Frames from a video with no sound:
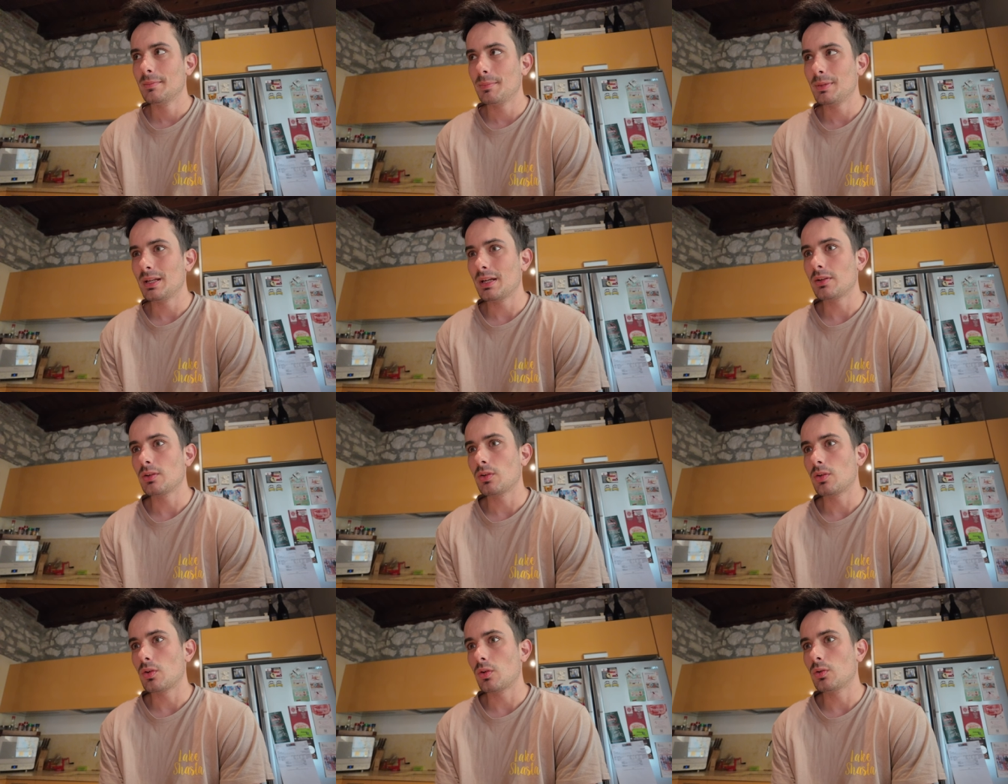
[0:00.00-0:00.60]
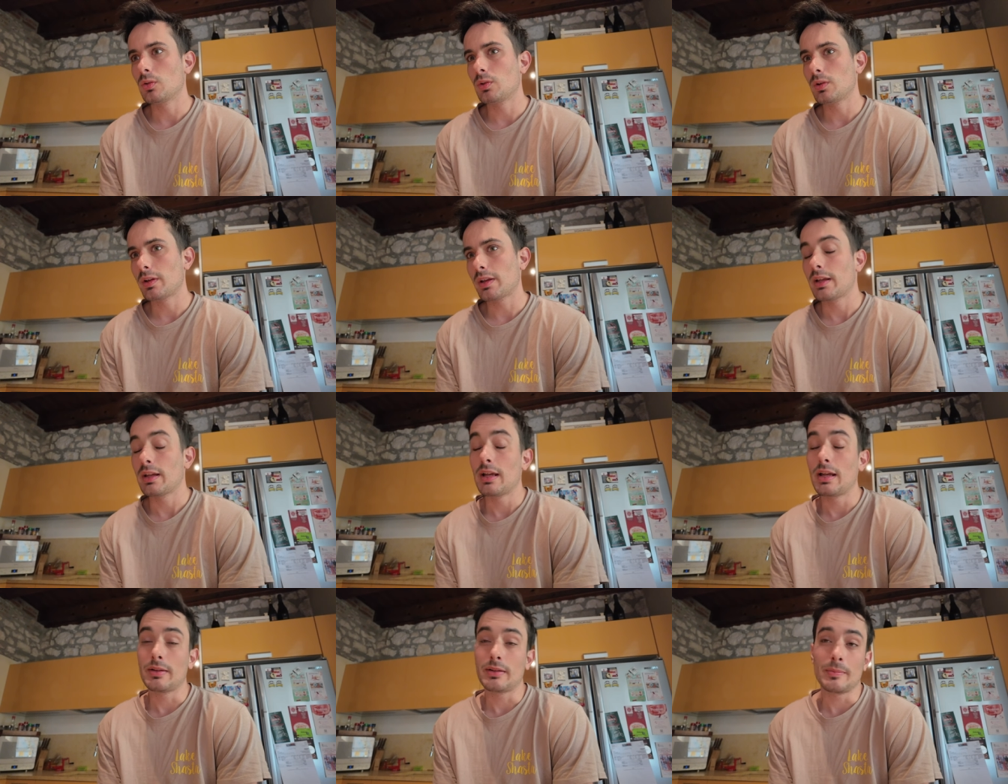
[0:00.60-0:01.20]
mi rendo conto che
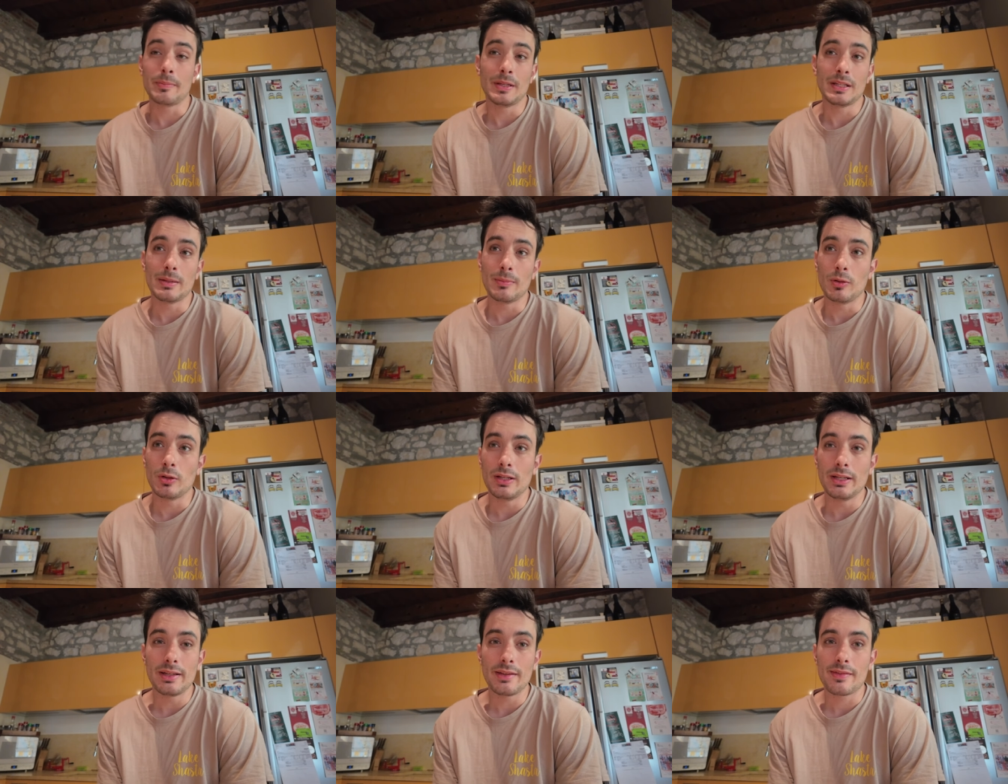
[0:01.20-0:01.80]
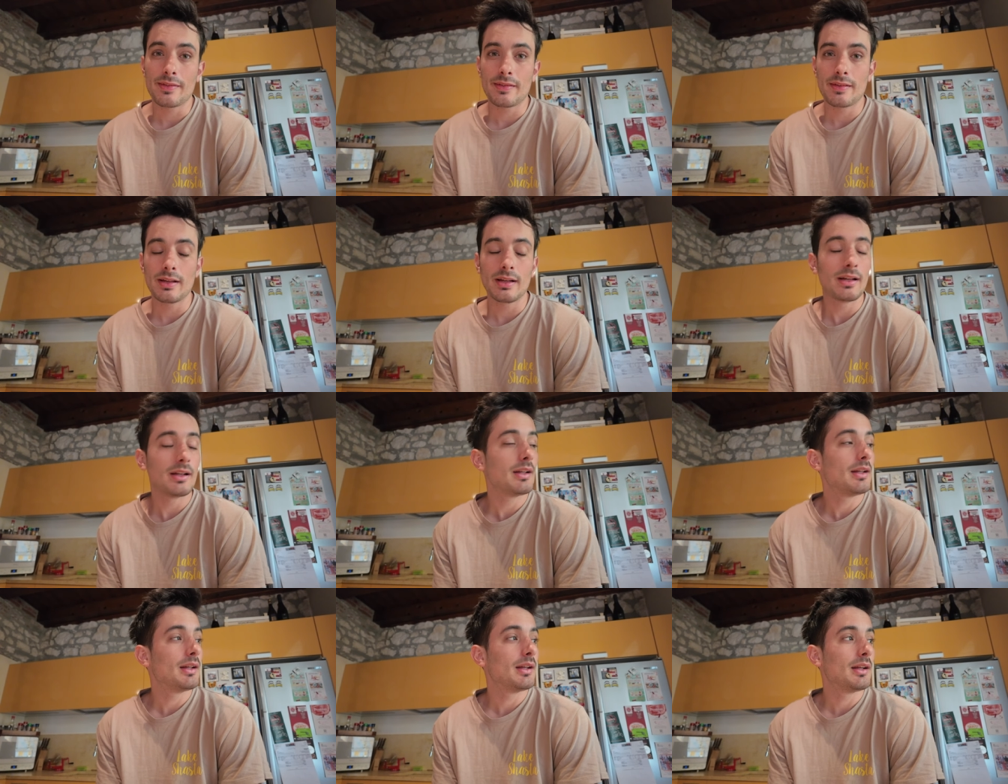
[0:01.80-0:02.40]
è una mia
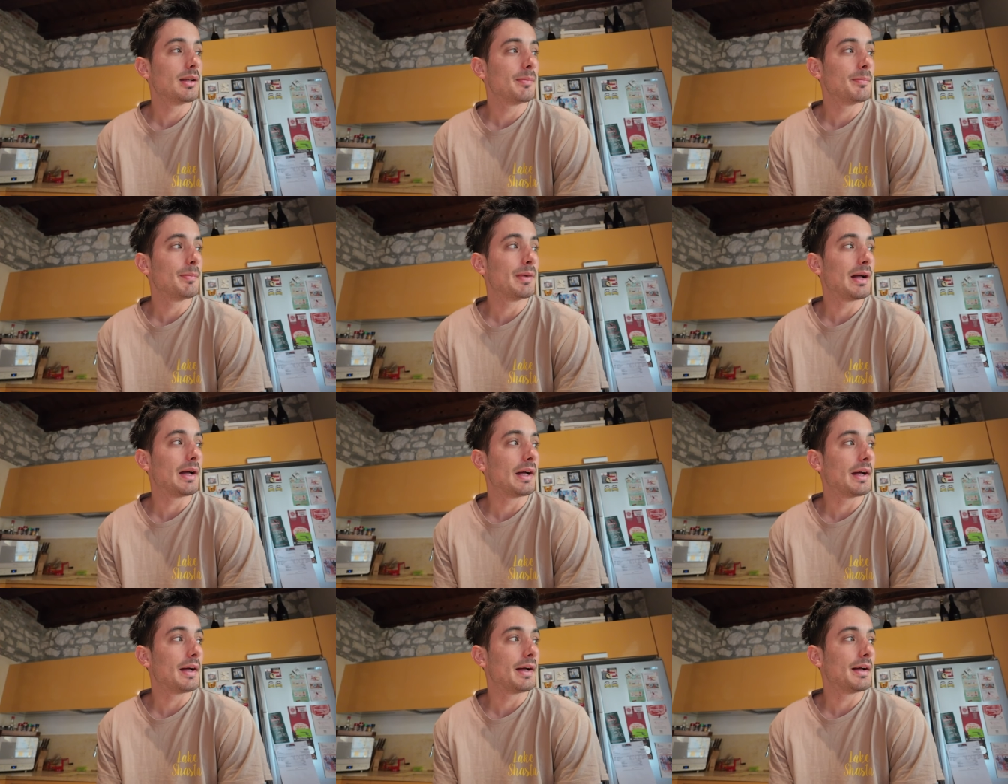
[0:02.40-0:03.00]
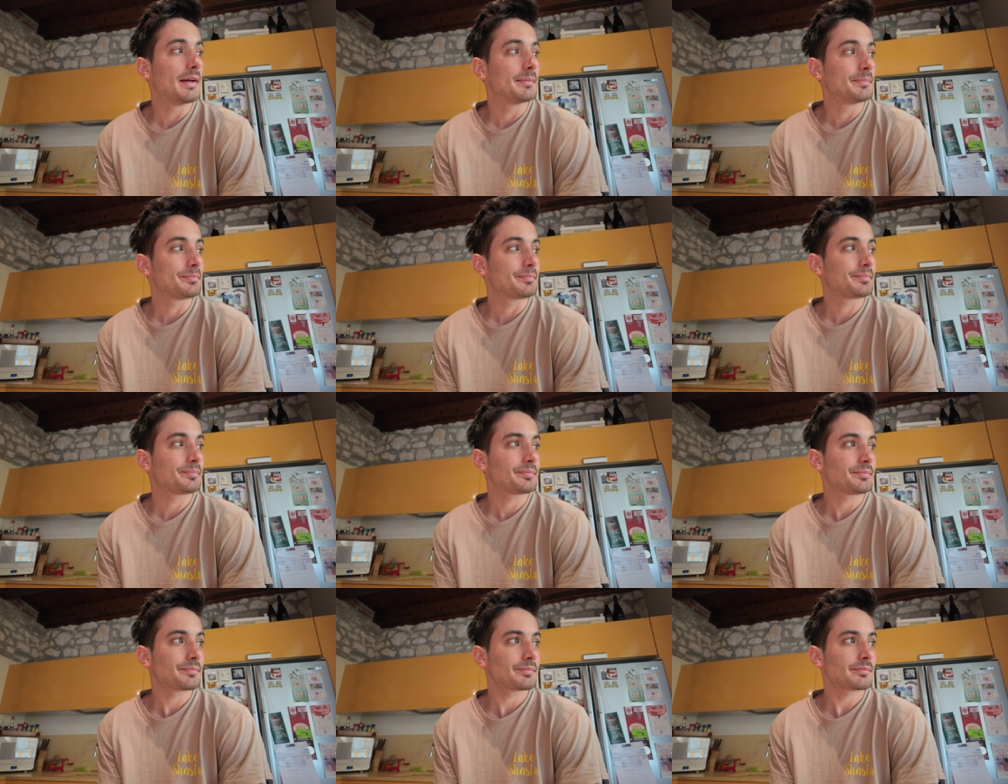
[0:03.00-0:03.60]
debolezza, eh, ma
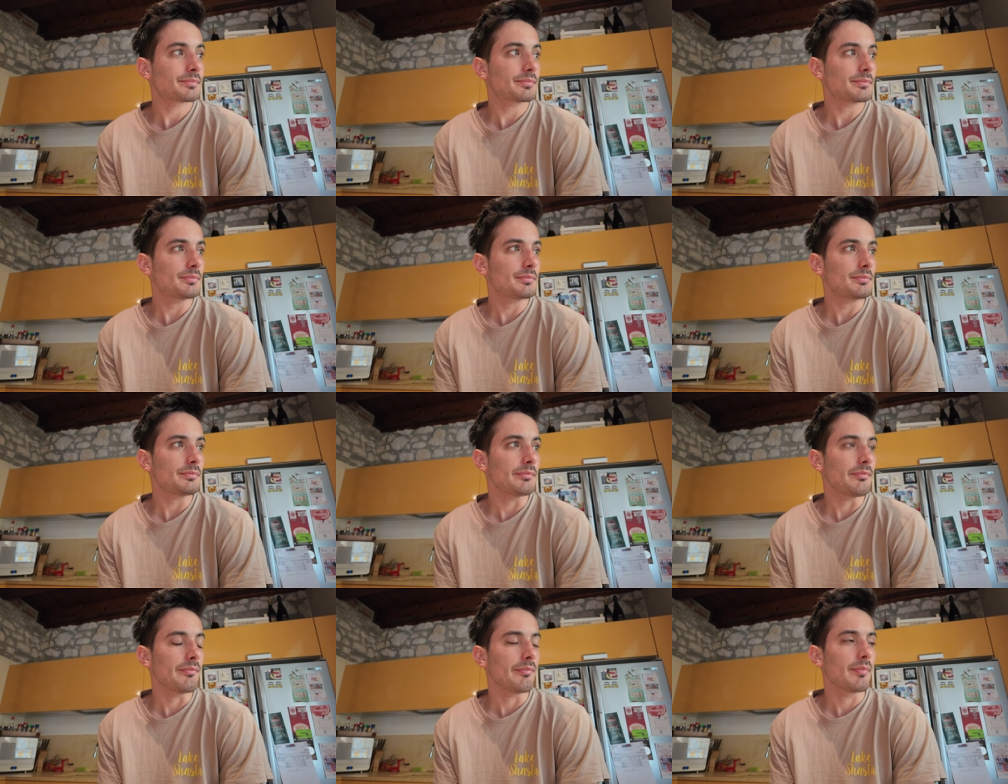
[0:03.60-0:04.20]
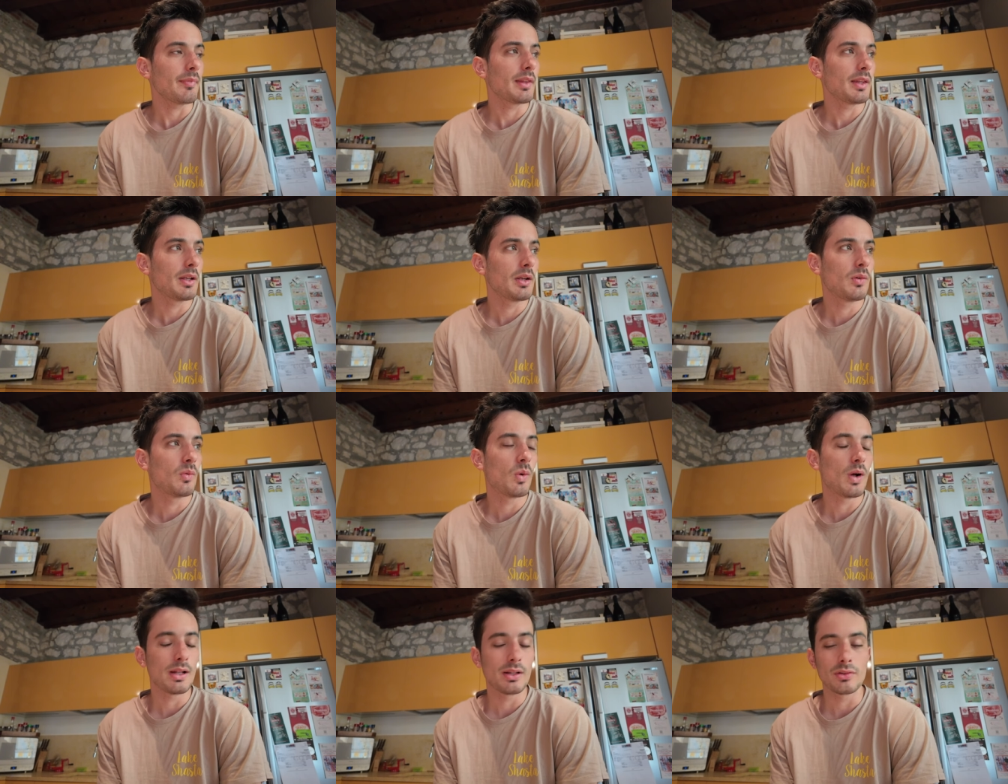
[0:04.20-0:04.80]

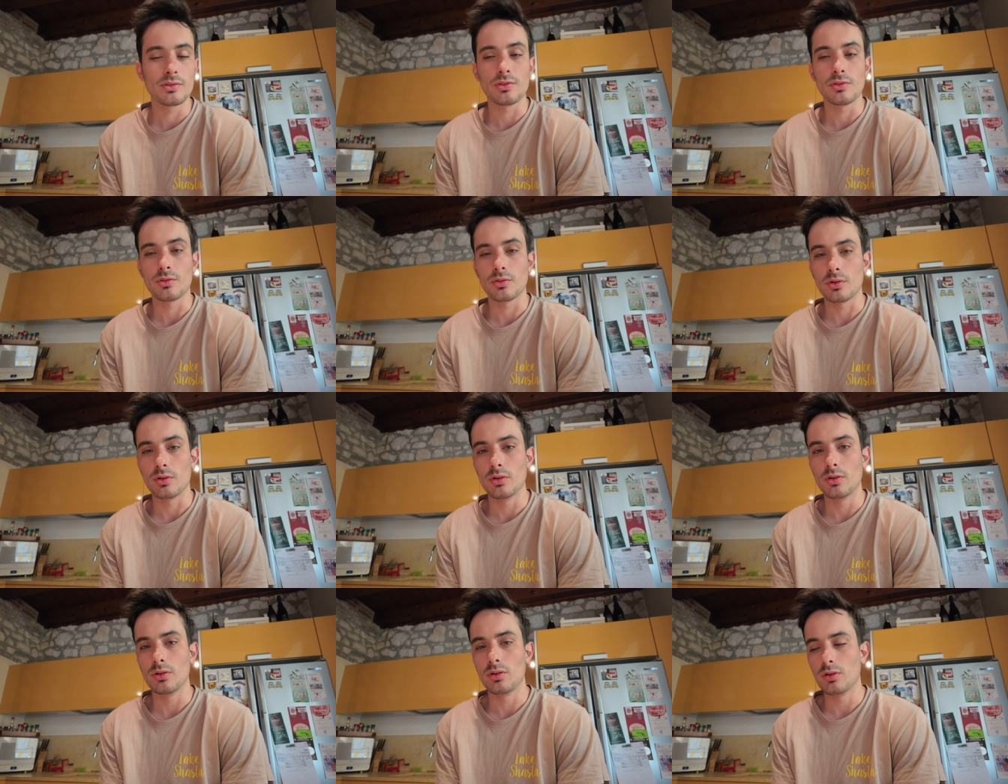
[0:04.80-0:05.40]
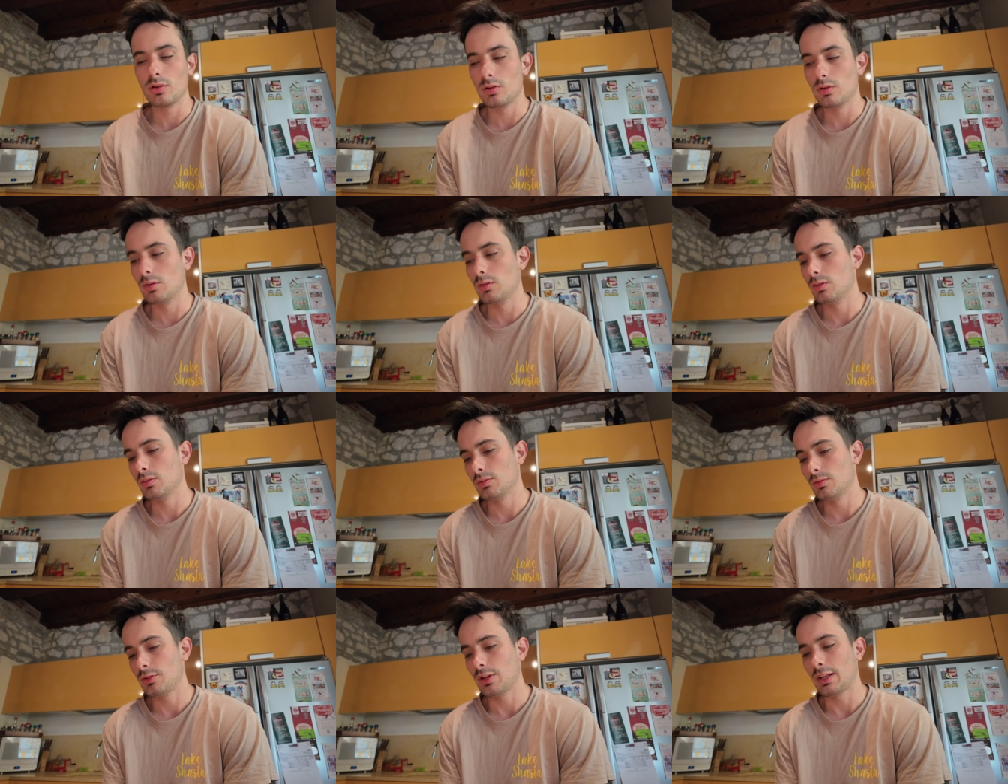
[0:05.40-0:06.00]
quando ci
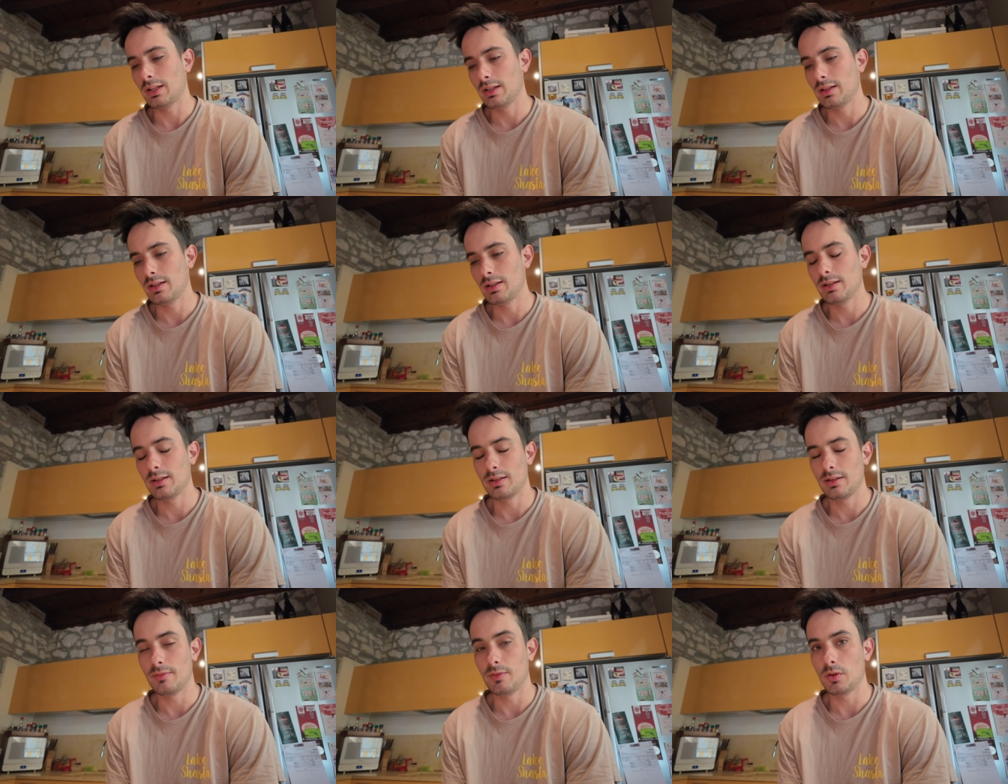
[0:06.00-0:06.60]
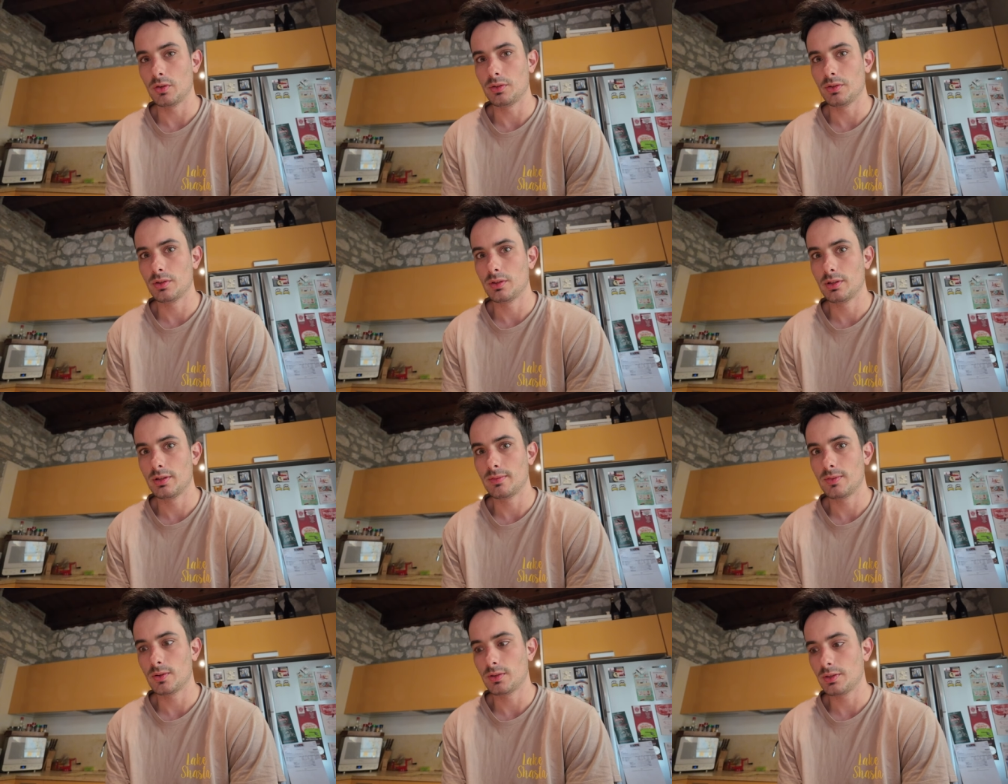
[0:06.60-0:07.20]
sono, cioè, le, le, le voglio,
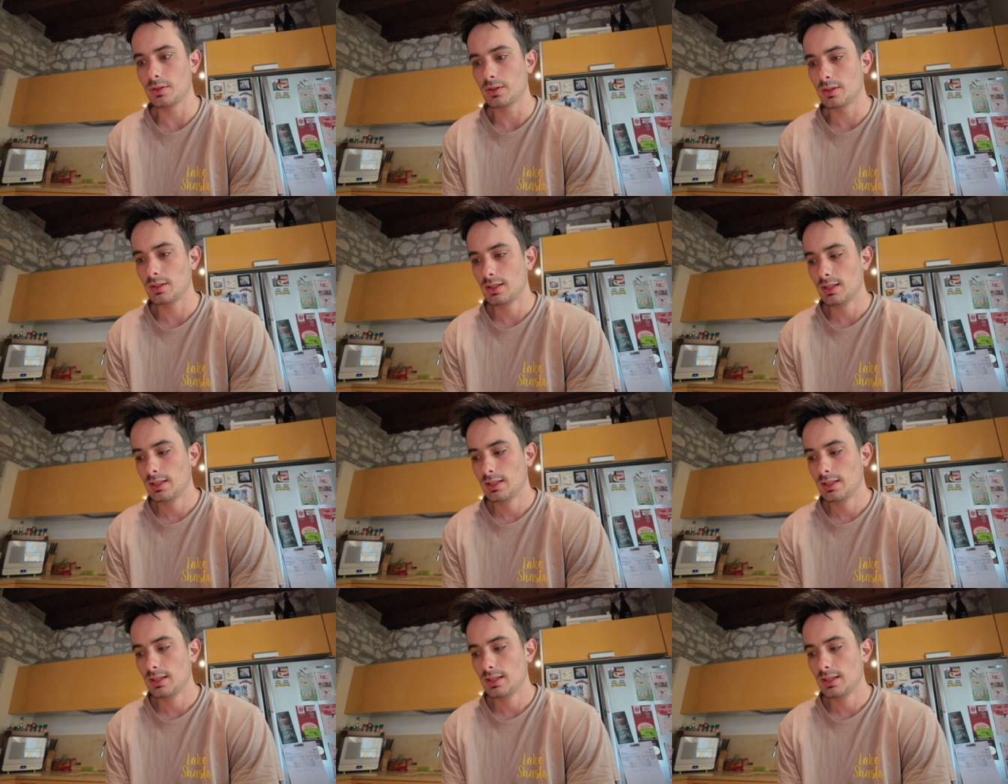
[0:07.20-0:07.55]
le voglio.